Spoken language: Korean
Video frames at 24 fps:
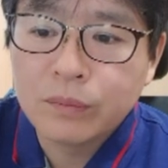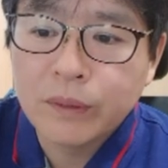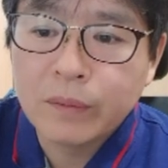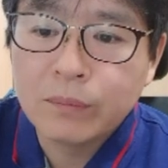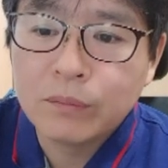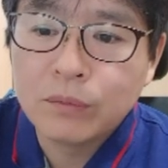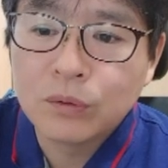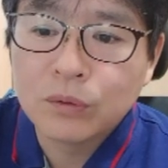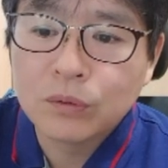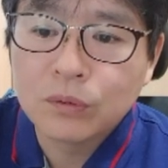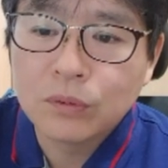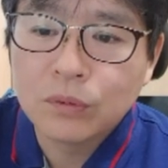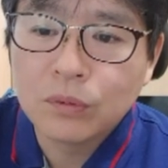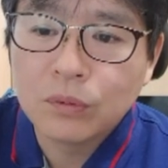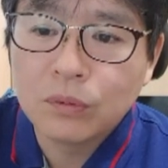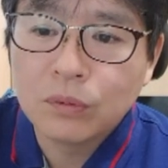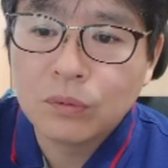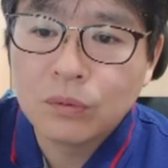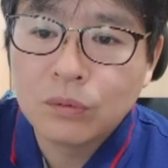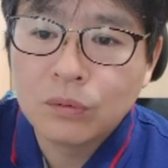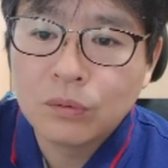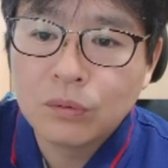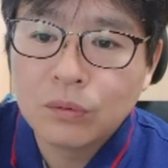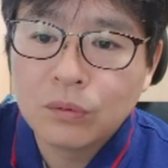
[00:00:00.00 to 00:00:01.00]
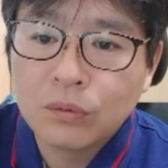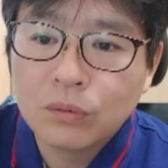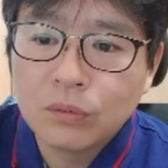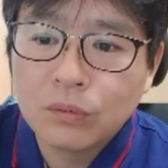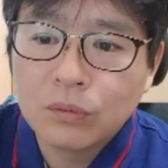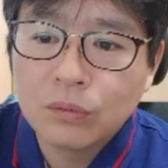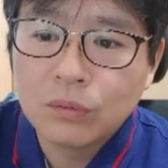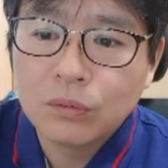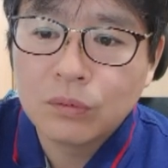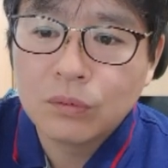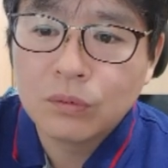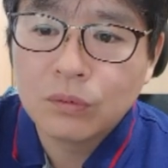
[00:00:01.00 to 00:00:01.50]
발목도
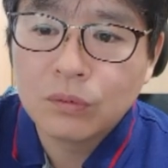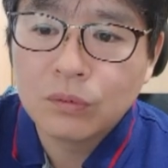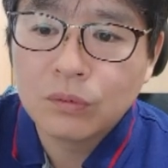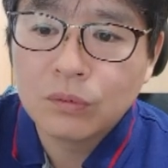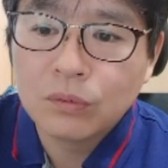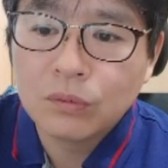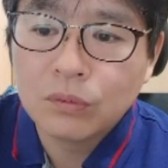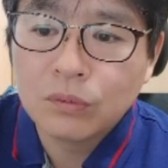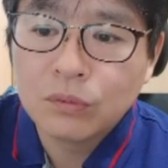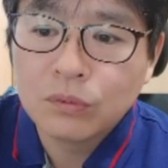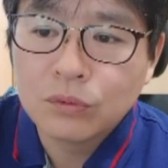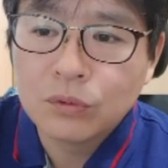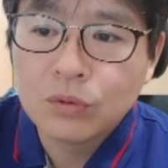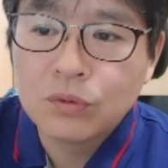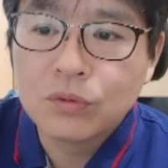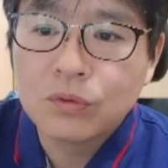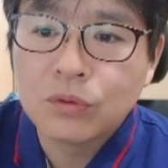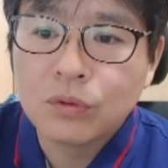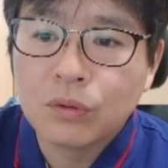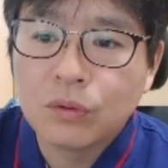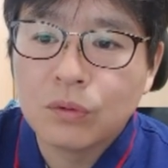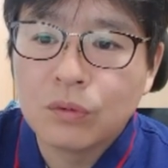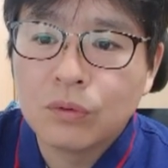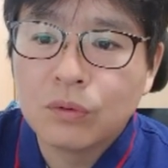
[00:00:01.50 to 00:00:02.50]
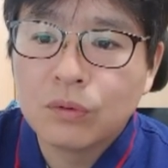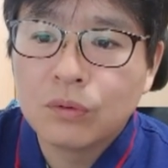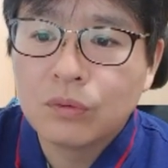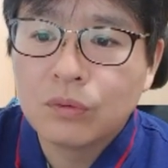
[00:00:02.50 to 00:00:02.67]
좋죠.